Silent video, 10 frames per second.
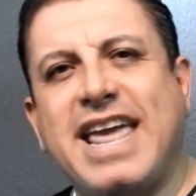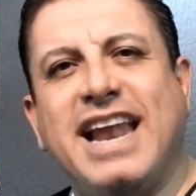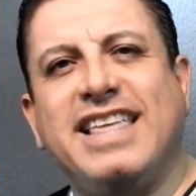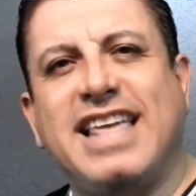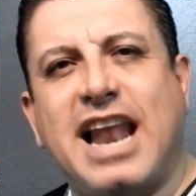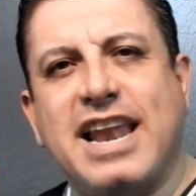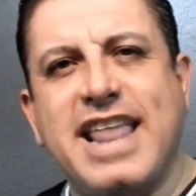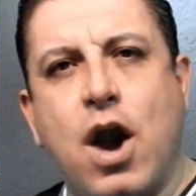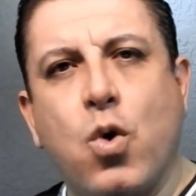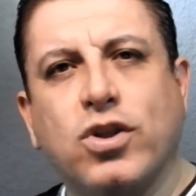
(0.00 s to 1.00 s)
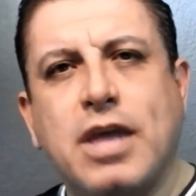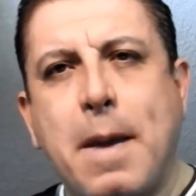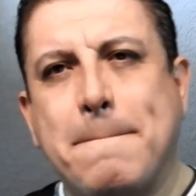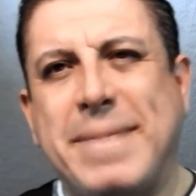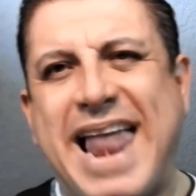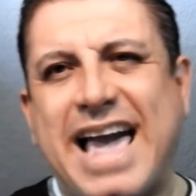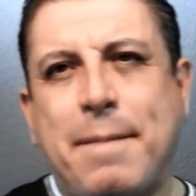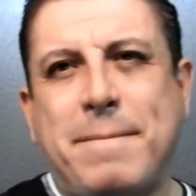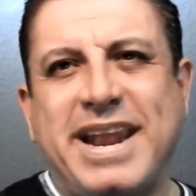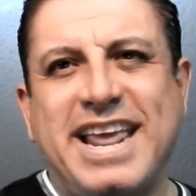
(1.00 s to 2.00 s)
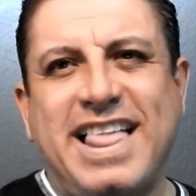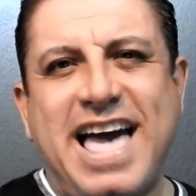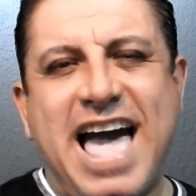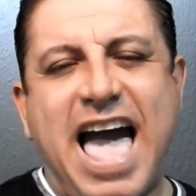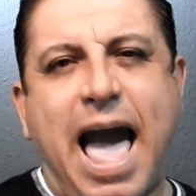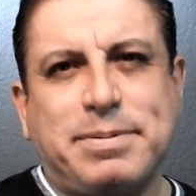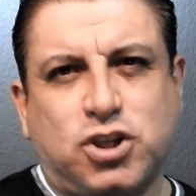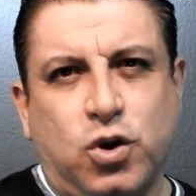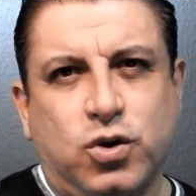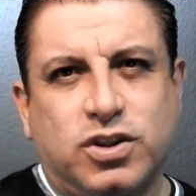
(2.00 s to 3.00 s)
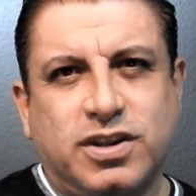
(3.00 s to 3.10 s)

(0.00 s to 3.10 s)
Ellis de la línea Oud Black Vanilla Absolute.